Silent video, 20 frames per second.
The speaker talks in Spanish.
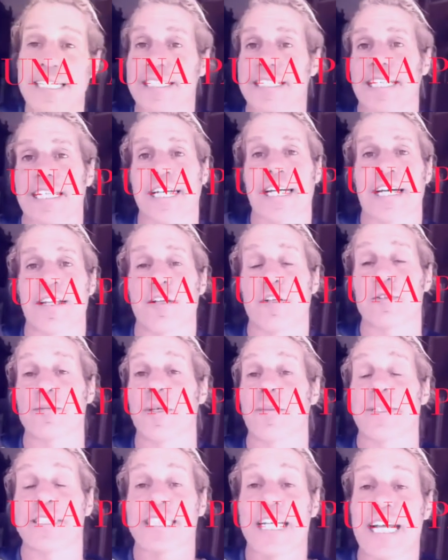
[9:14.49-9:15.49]
que se queja de los
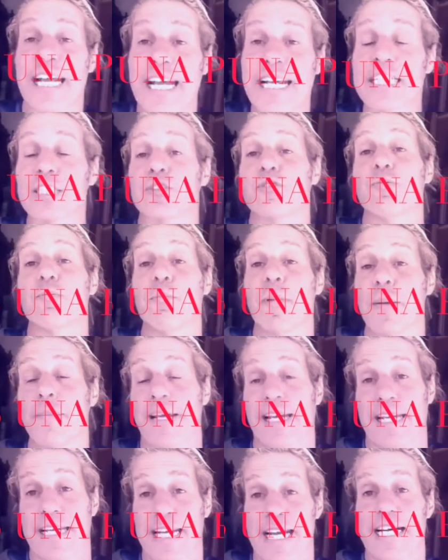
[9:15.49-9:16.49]
memes es un
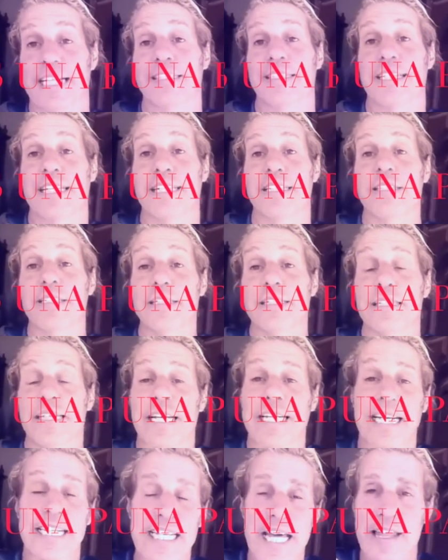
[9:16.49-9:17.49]
meme gigante.
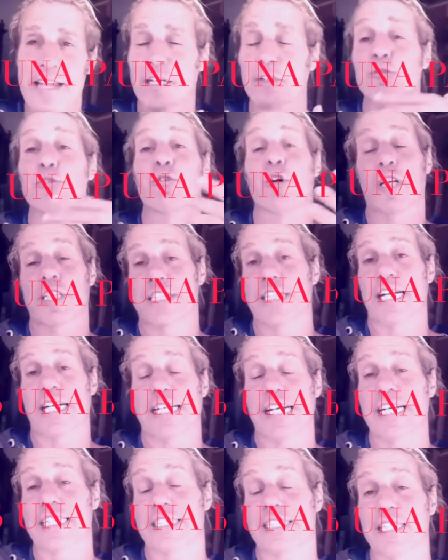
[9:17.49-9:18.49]
Le quería dar un toque
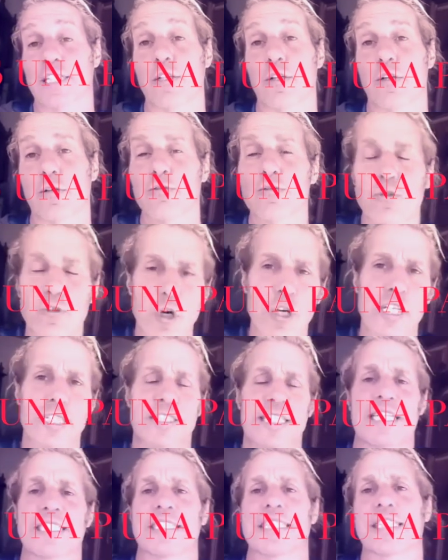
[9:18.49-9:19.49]
sarcástico, un toque
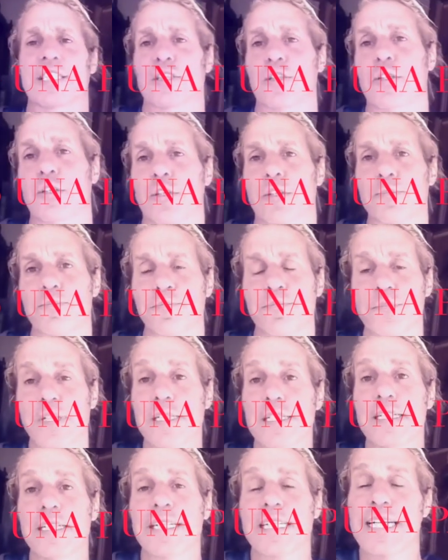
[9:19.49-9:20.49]
transgresor.
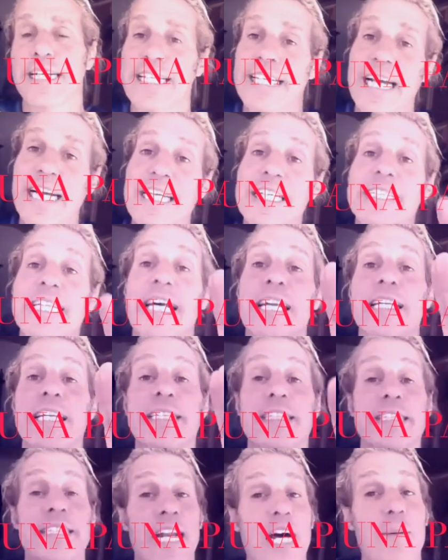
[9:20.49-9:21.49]
Quería
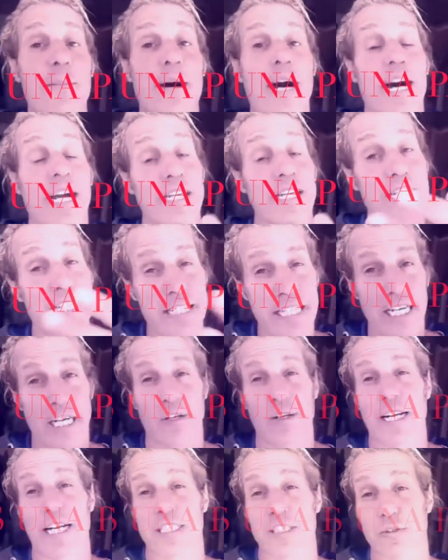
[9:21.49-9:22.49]
quitarle drama y
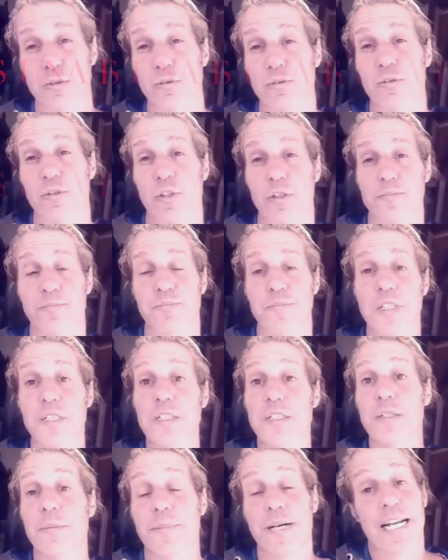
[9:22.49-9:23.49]
hierro al asunto,
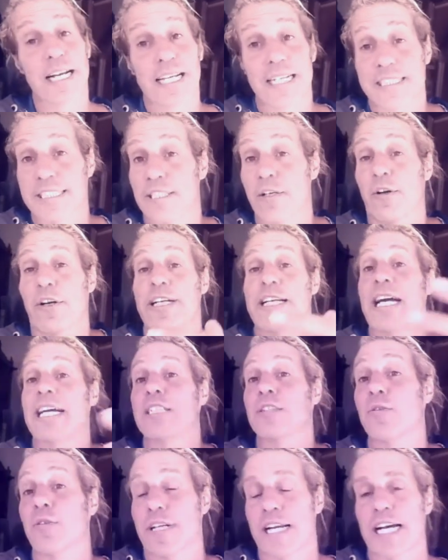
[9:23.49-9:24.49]
para que así os riáis un